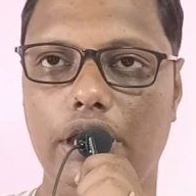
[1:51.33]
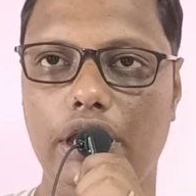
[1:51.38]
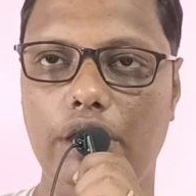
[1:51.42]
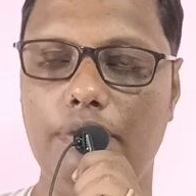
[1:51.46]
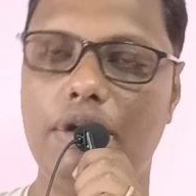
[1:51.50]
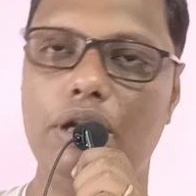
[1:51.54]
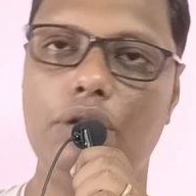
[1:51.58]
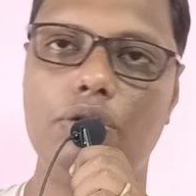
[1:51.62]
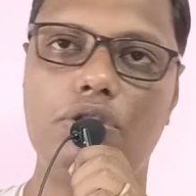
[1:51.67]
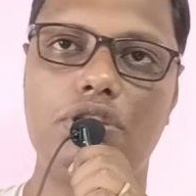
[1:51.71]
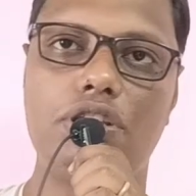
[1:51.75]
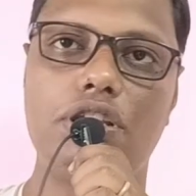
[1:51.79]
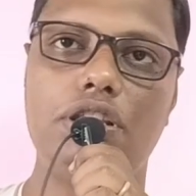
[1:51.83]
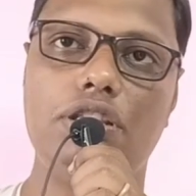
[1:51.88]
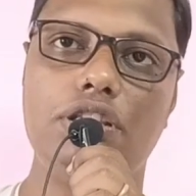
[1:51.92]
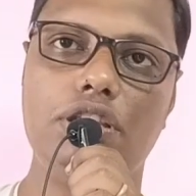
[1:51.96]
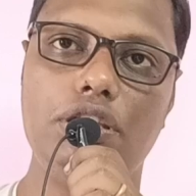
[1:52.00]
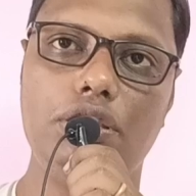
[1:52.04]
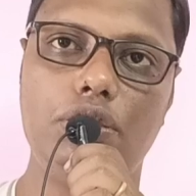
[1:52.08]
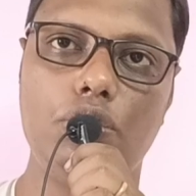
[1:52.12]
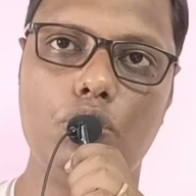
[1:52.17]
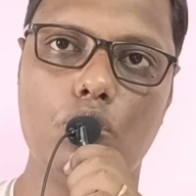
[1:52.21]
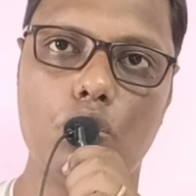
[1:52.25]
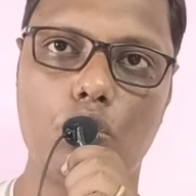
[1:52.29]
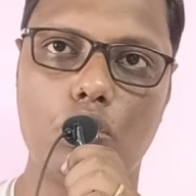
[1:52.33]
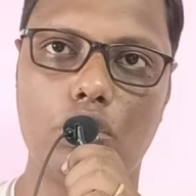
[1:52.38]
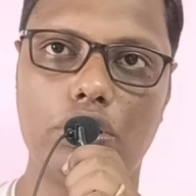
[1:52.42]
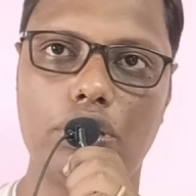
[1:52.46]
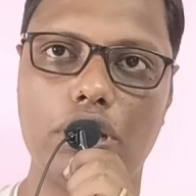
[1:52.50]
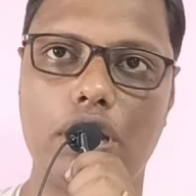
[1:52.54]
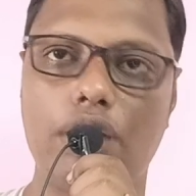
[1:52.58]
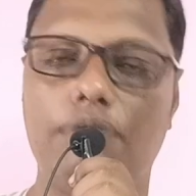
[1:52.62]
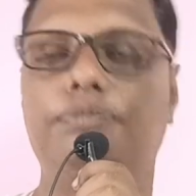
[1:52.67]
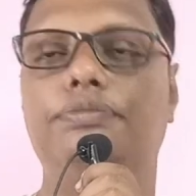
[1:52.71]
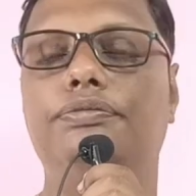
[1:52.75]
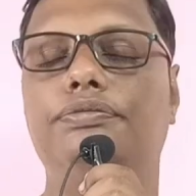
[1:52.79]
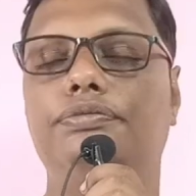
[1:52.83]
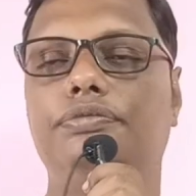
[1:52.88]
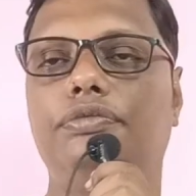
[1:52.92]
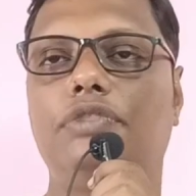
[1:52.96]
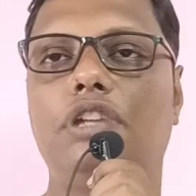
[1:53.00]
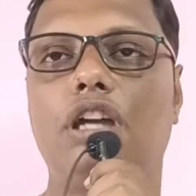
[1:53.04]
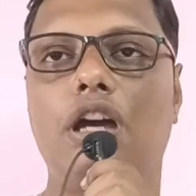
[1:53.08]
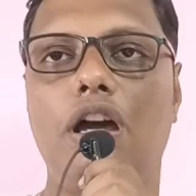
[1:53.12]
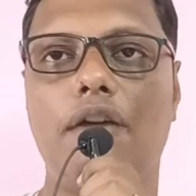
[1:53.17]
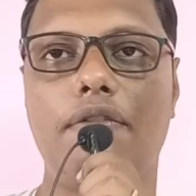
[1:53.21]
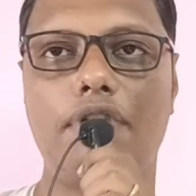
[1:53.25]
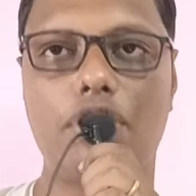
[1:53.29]
এইবার হচ্ছে দ্বিতীয় কথা
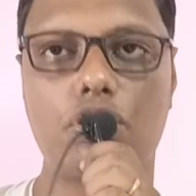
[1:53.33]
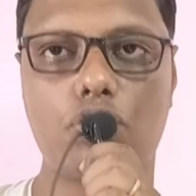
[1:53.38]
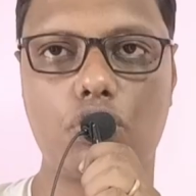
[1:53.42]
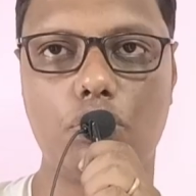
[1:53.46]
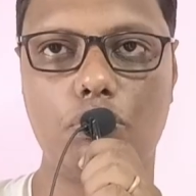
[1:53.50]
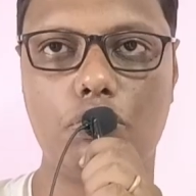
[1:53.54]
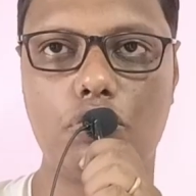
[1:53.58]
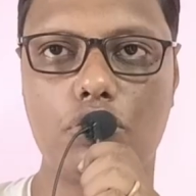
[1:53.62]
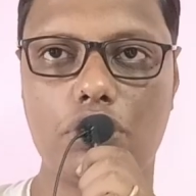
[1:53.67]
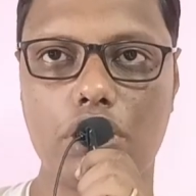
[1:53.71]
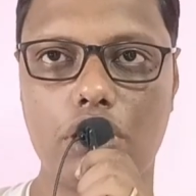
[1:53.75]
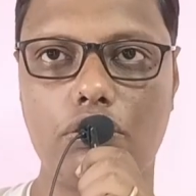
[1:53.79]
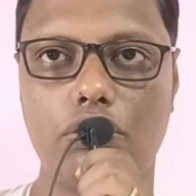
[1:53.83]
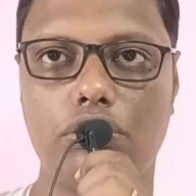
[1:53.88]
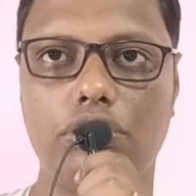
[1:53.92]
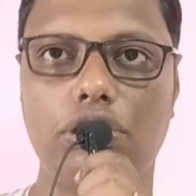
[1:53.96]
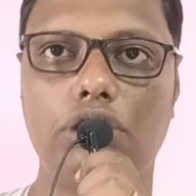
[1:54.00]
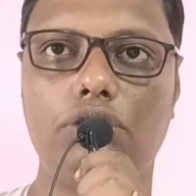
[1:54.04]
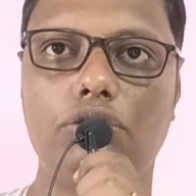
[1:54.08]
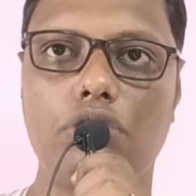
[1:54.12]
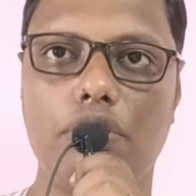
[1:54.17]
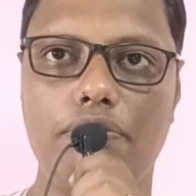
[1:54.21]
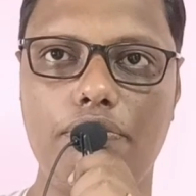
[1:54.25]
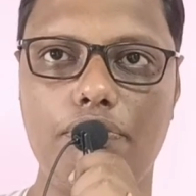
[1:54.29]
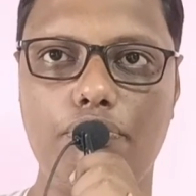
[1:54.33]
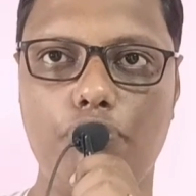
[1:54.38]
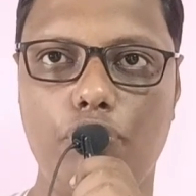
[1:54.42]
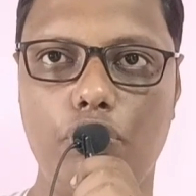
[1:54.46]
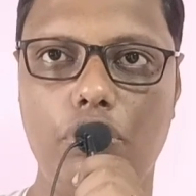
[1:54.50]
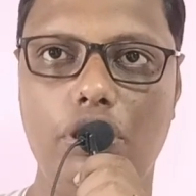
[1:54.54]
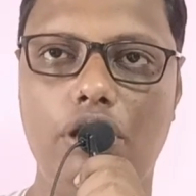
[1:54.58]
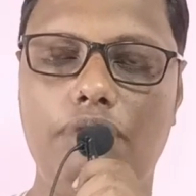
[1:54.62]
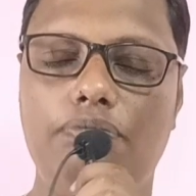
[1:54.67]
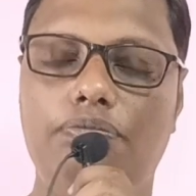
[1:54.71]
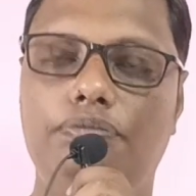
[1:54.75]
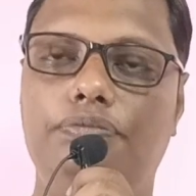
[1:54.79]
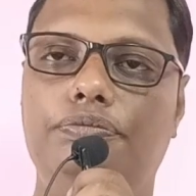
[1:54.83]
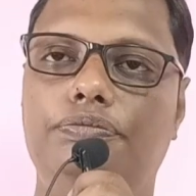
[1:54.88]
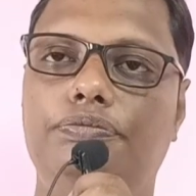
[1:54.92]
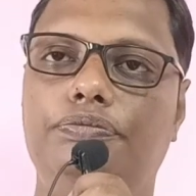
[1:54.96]
আমার সমস্যার কথা তো আমি বললাম